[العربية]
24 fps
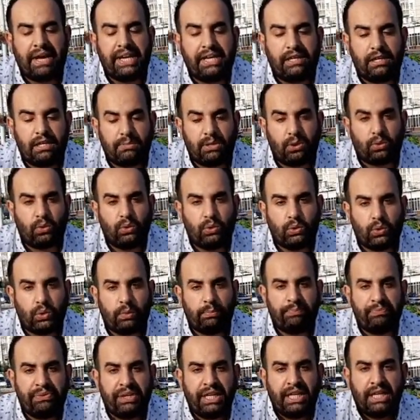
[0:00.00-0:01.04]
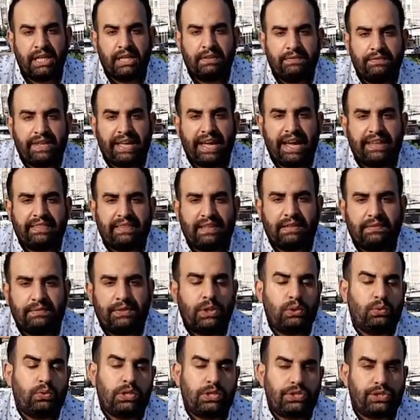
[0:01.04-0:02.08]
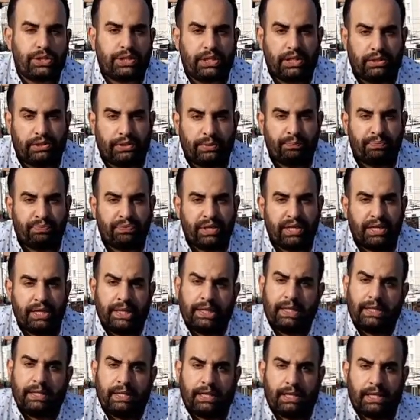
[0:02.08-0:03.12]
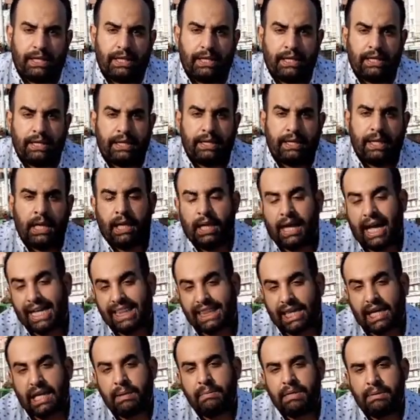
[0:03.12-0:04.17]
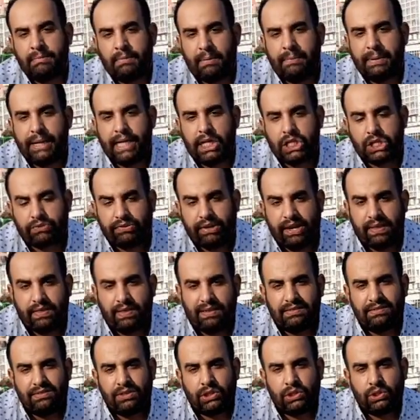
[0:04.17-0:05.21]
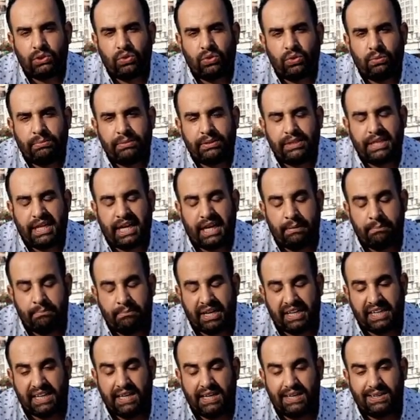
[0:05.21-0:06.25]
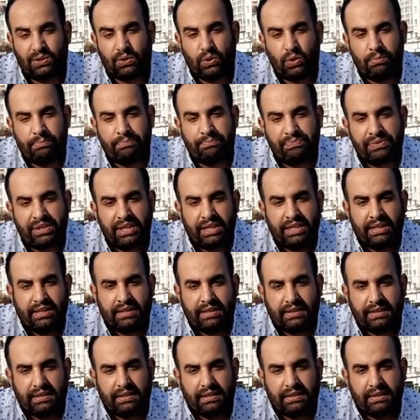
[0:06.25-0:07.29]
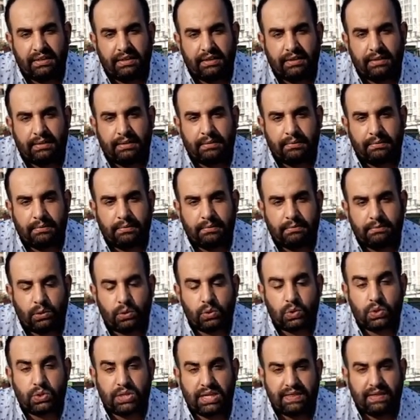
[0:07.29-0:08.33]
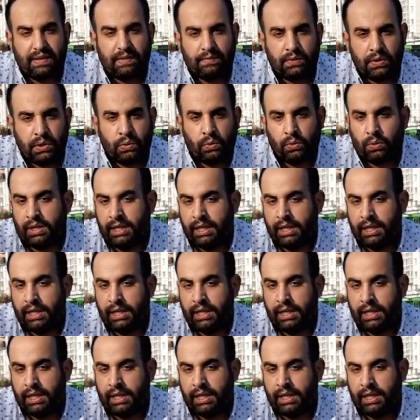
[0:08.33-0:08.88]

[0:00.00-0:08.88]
أينما كنتم في هذا الفيديو الجديد آه، حتى قبل ما أبلش في هذا الفيديو بدي أحب أحكي لكم آه، آه، بخصوص هذا الفيديو